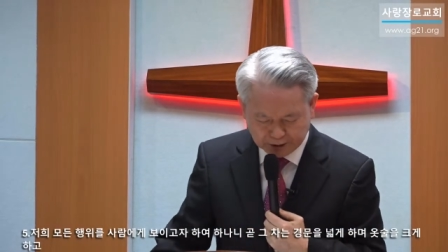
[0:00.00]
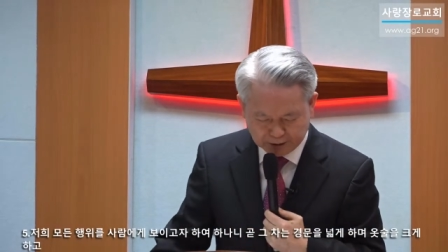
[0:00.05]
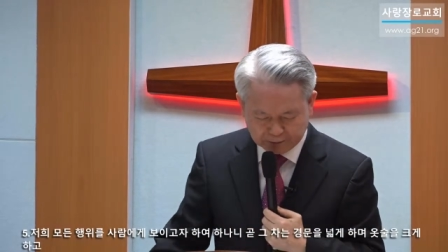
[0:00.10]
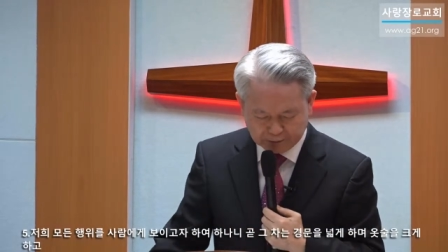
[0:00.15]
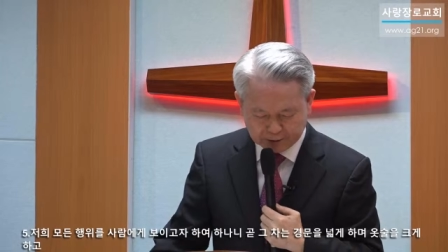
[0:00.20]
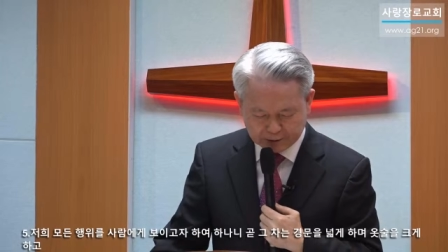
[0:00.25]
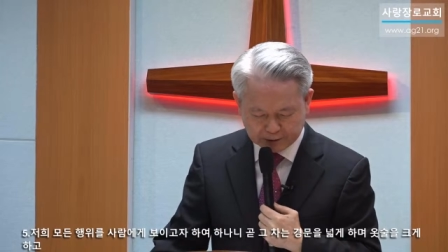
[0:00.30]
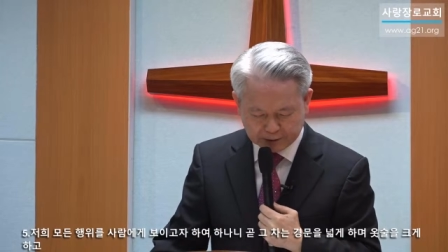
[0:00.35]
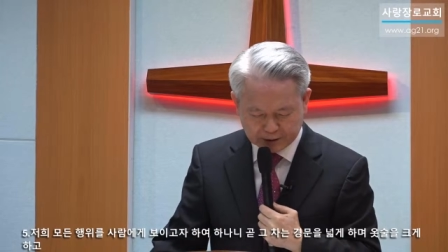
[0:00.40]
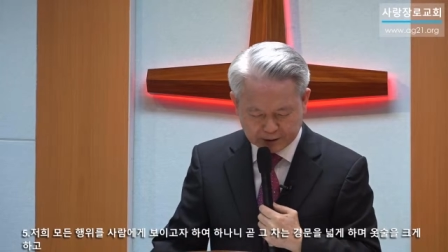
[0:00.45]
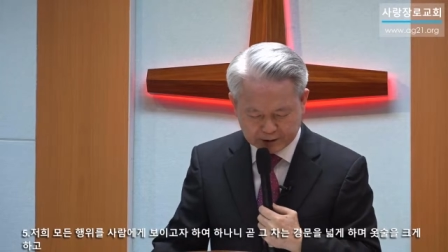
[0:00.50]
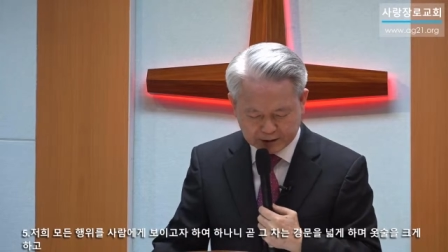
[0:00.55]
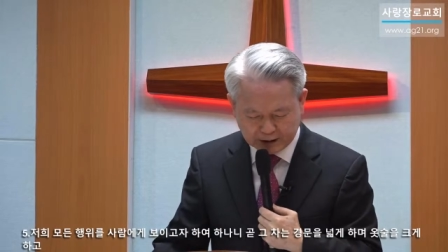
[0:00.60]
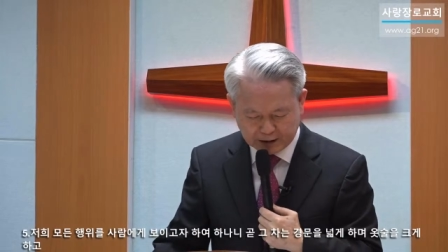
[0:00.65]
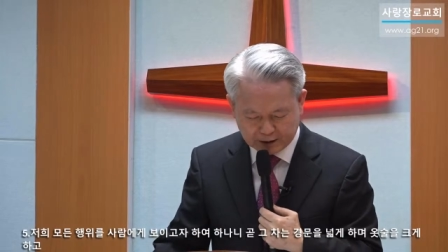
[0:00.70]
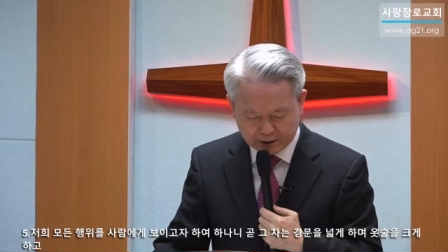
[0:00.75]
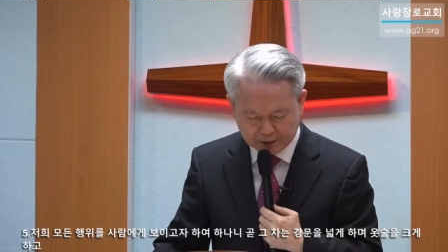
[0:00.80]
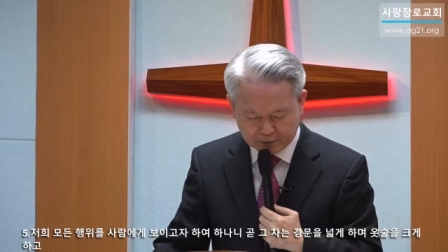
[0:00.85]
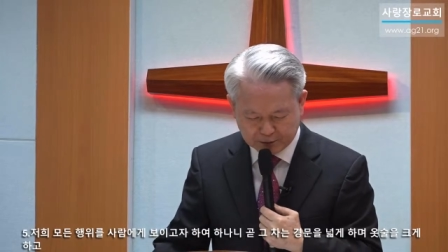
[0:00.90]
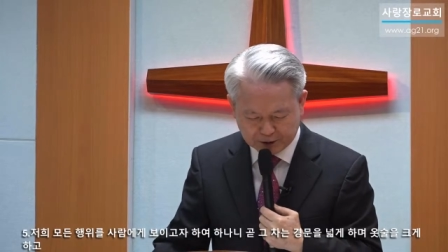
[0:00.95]
일을
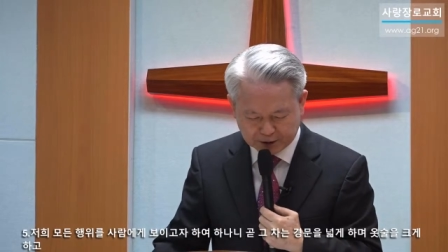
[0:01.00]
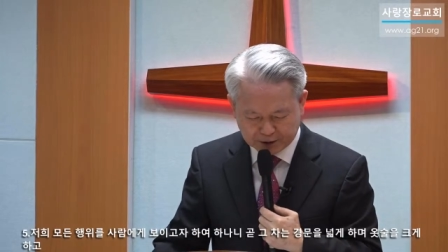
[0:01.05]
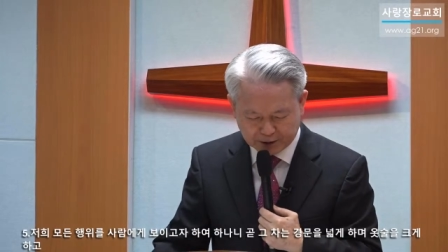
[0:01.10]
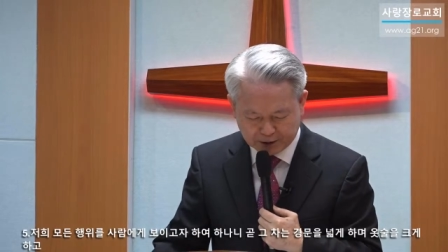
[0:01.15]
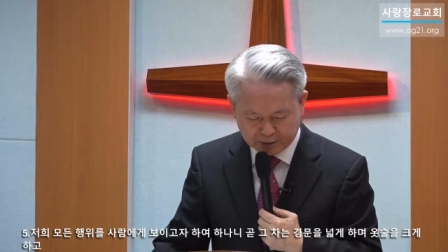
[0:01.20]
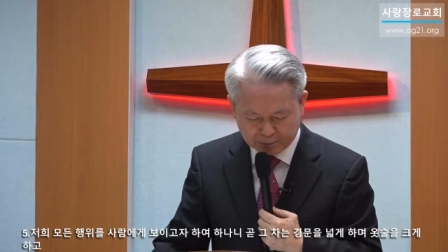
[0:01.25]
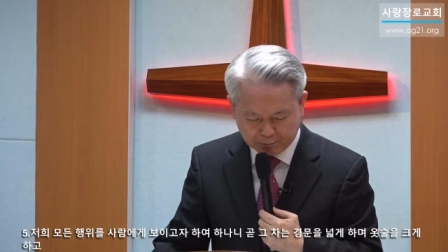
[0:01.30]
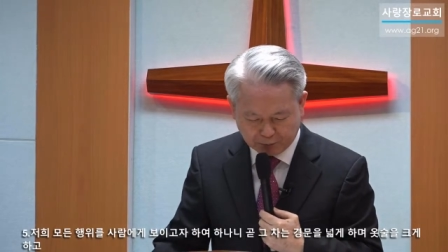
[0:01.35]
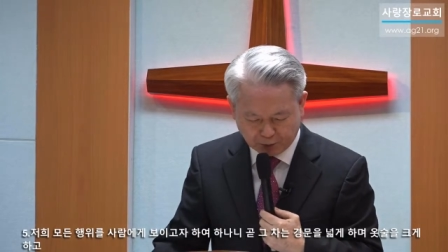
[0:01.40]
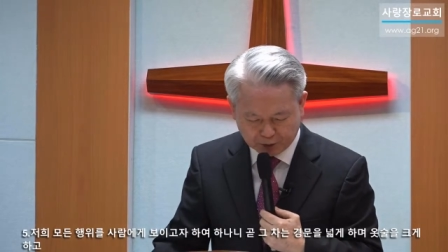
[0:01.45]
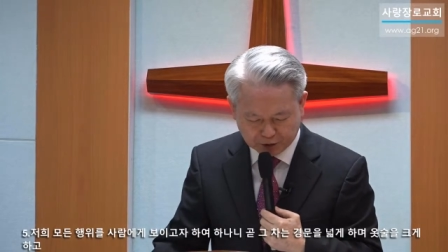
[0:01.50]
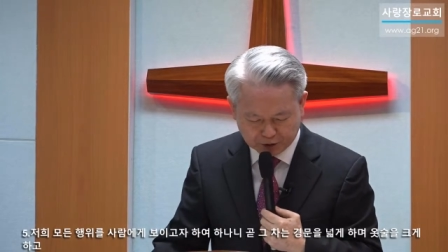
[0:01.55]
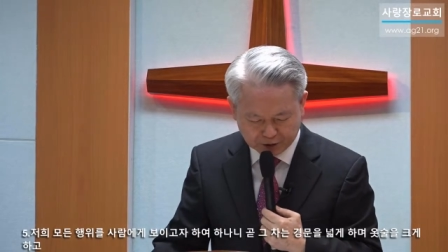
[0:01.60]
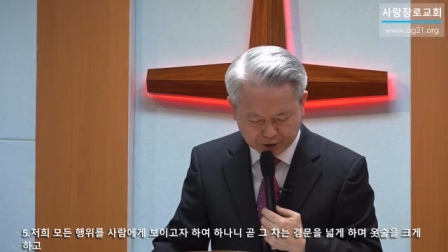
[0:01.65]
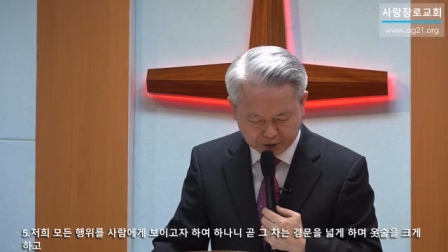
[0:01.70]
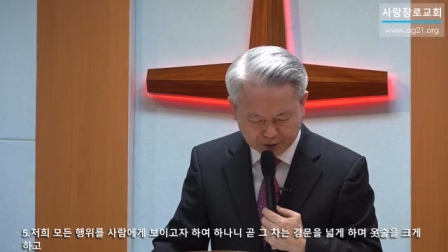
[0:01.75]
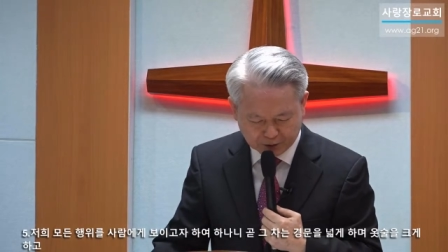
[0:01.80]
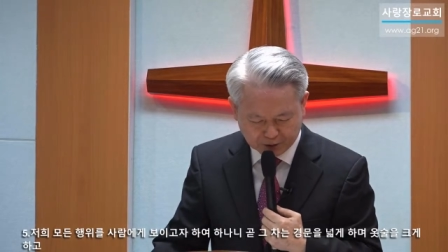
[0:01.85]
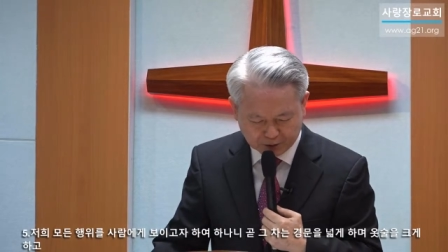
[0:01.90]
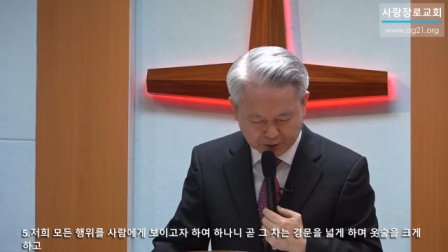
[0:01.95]
사람에게
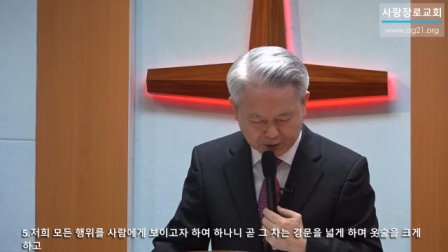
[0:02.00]
보이려고